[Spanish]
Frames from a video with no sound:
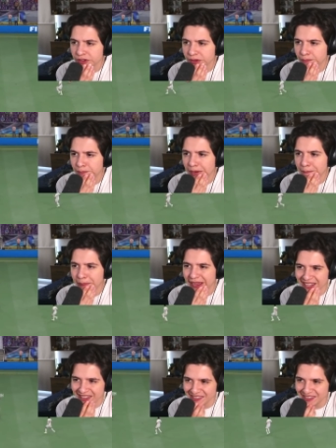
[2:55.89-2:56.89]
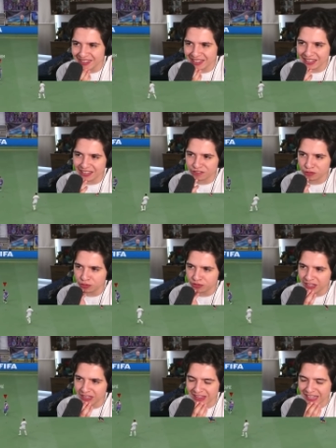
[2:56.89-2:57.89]
Me parece que es un
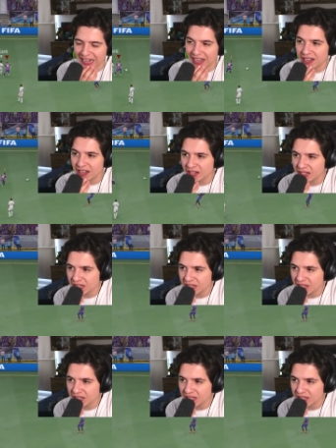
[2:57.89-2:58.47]
central